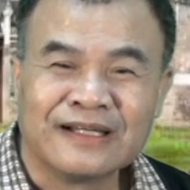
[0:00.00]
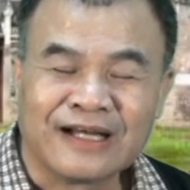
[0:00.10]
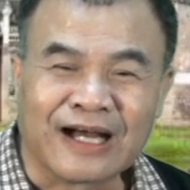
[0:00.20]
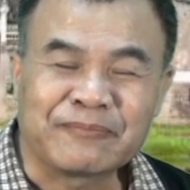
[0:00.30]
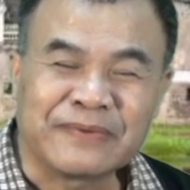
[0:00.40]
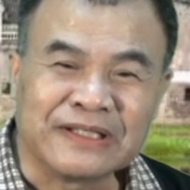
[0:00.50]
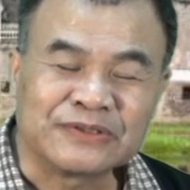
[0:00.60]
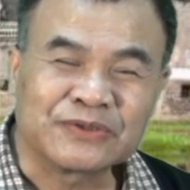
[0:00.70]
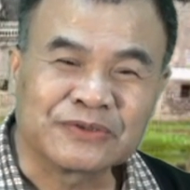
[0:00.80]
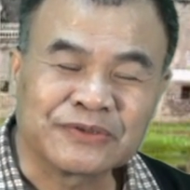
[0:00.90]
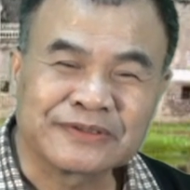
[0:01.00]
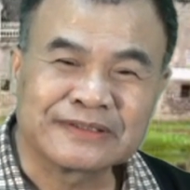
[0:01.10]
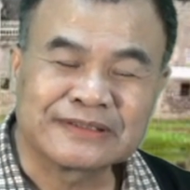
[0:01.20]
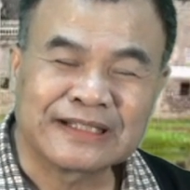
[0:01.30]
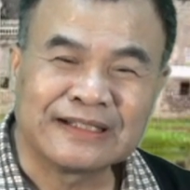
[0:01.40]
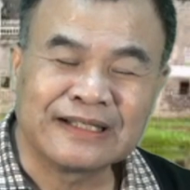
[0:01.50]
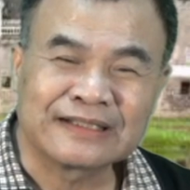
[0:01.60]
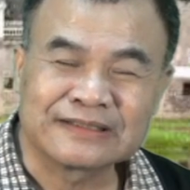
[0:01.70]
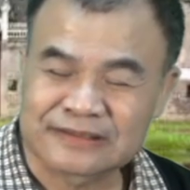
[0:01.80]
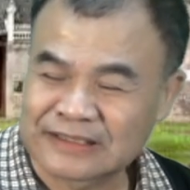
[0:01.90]
而北宋又是在那
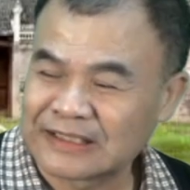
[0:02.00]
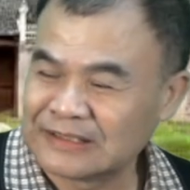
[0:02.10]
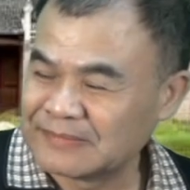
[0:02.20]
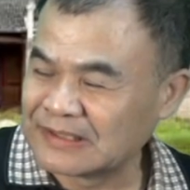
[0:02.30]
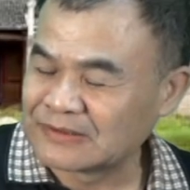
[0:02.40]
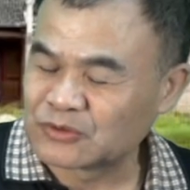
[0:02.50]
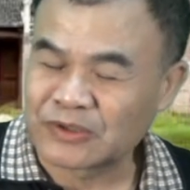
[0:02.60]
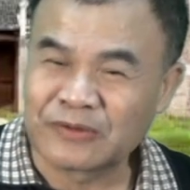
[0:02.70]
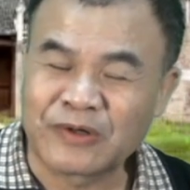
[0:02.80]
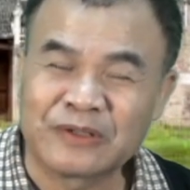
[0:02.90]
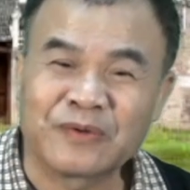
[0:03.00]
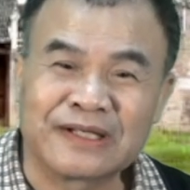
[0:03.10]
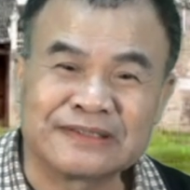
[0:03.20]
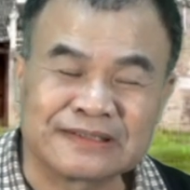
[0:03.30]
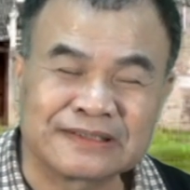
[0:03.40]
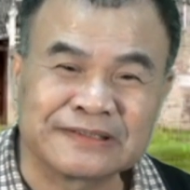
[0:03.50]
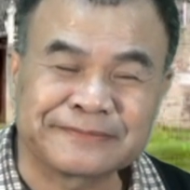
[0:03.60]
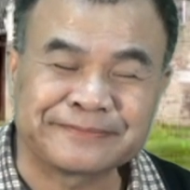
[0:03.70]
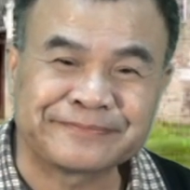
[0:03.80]
个时代里面最繁华的城市。